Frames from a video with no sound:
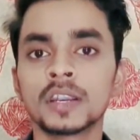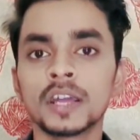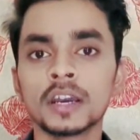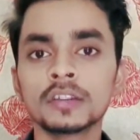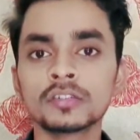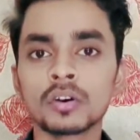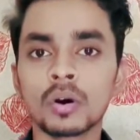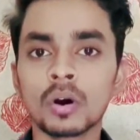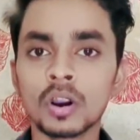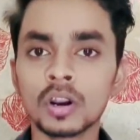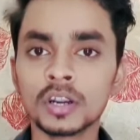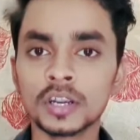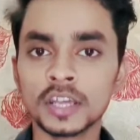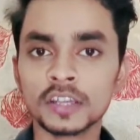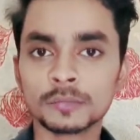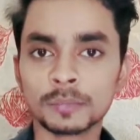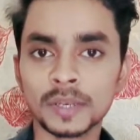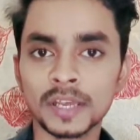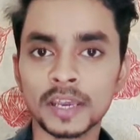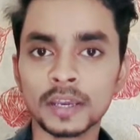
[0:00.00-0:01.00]
टच और
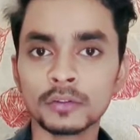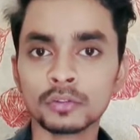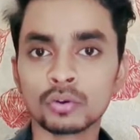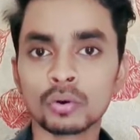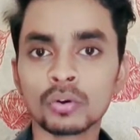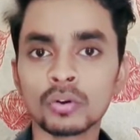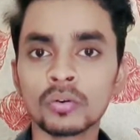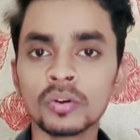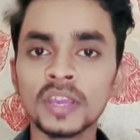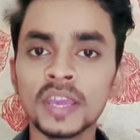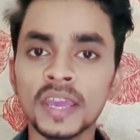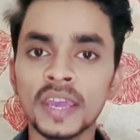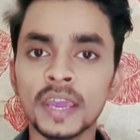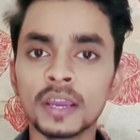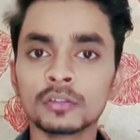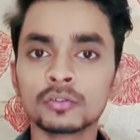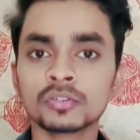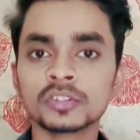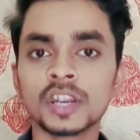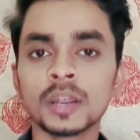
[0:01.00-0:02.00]
डिस्प्ले दोनों ही
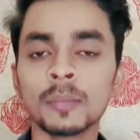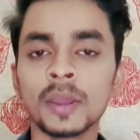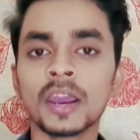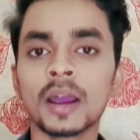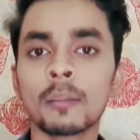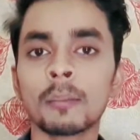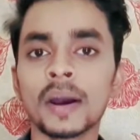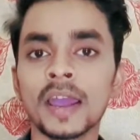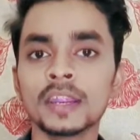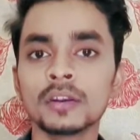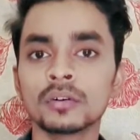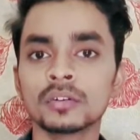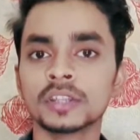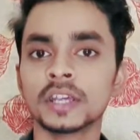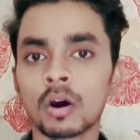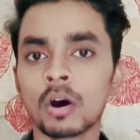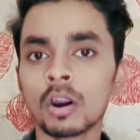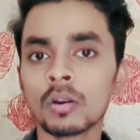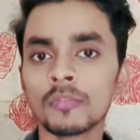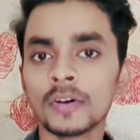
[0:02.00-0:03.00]
एक दूसरे में कंबाइन
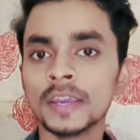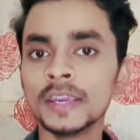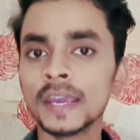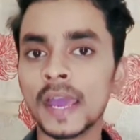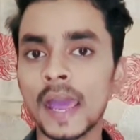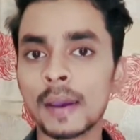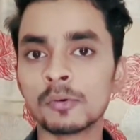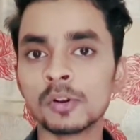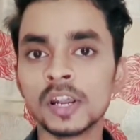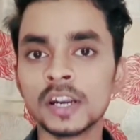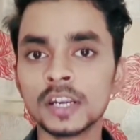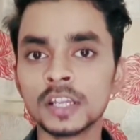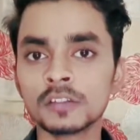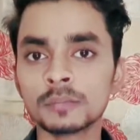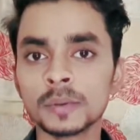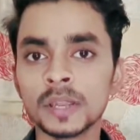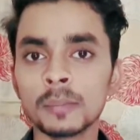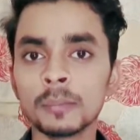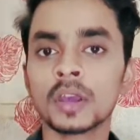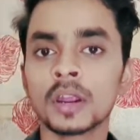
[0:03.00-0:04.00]
होते हैं और वहीं एमुलेट
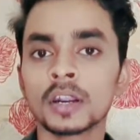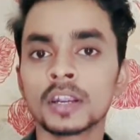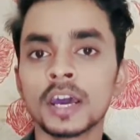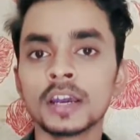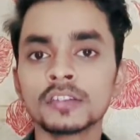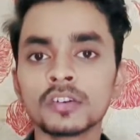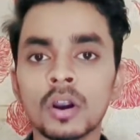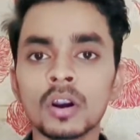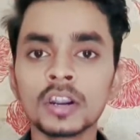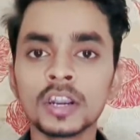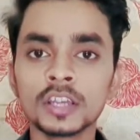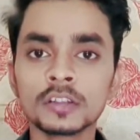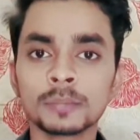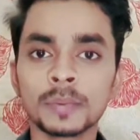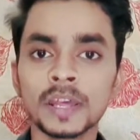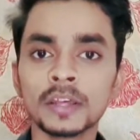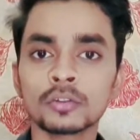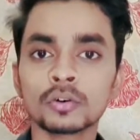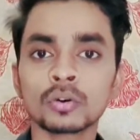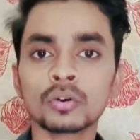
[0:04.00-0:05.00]
डिस्प्ले में टच और
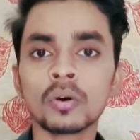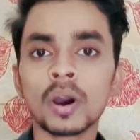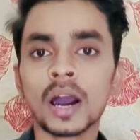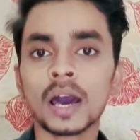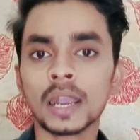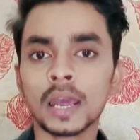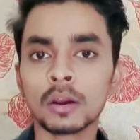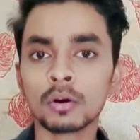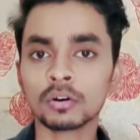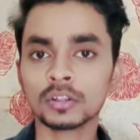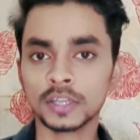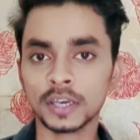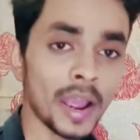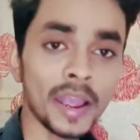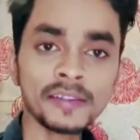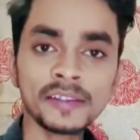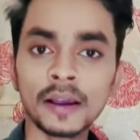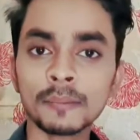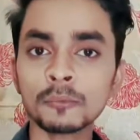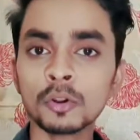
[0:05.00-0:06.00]
डिस्प्ले दोनों अलग होते
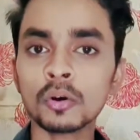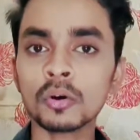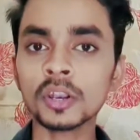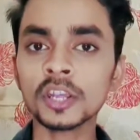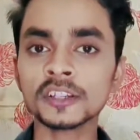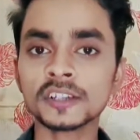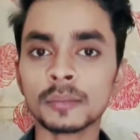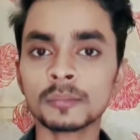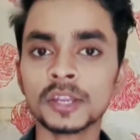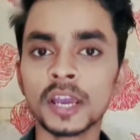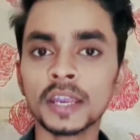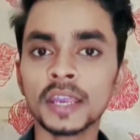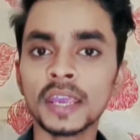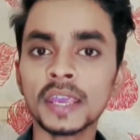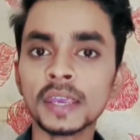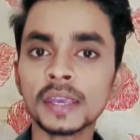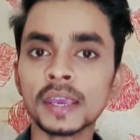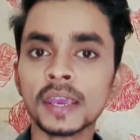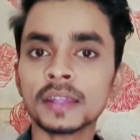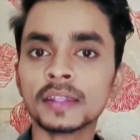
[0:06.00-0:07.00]
हैं हम लोगों ने समझा
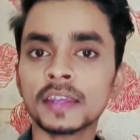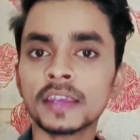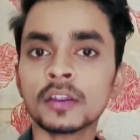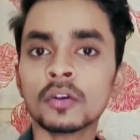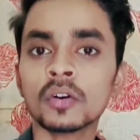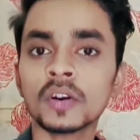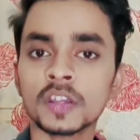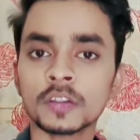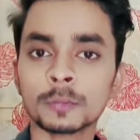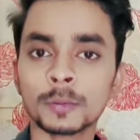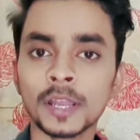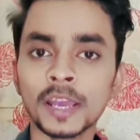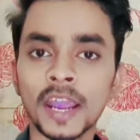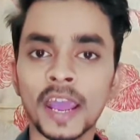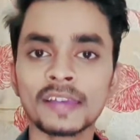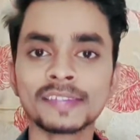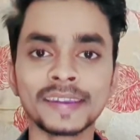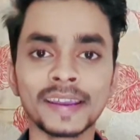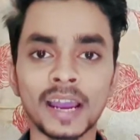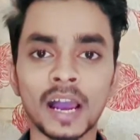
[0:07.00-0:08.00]
कि ये तीनों डिस्प्ले
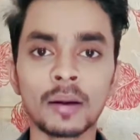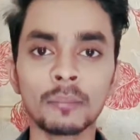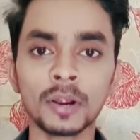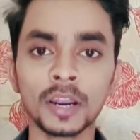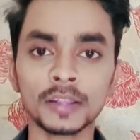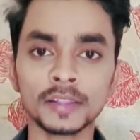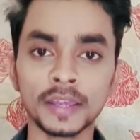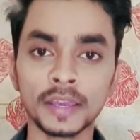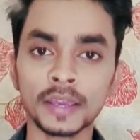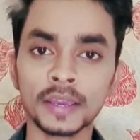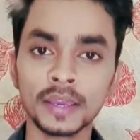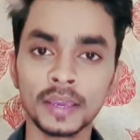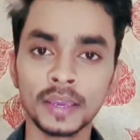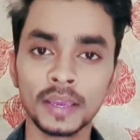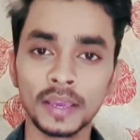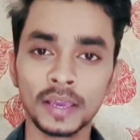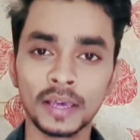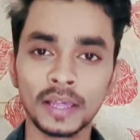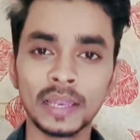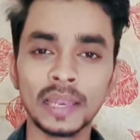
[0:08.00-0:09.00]
कैसे काम करते हैं
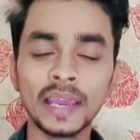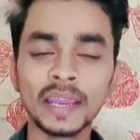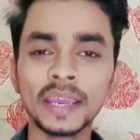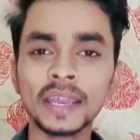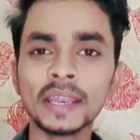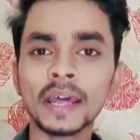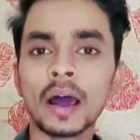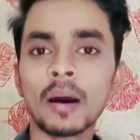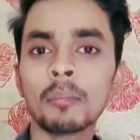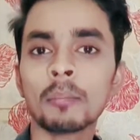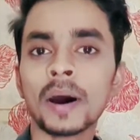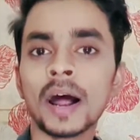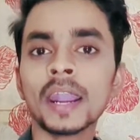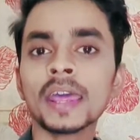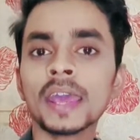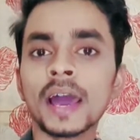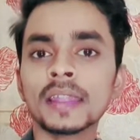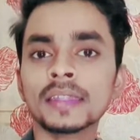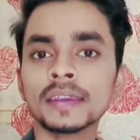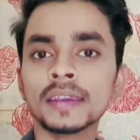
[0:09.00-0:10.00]
लेकिन अब
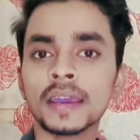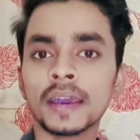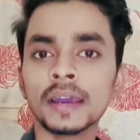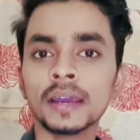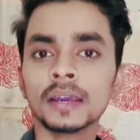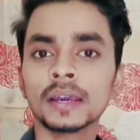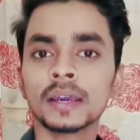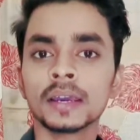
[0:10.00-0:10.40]
बारी आती है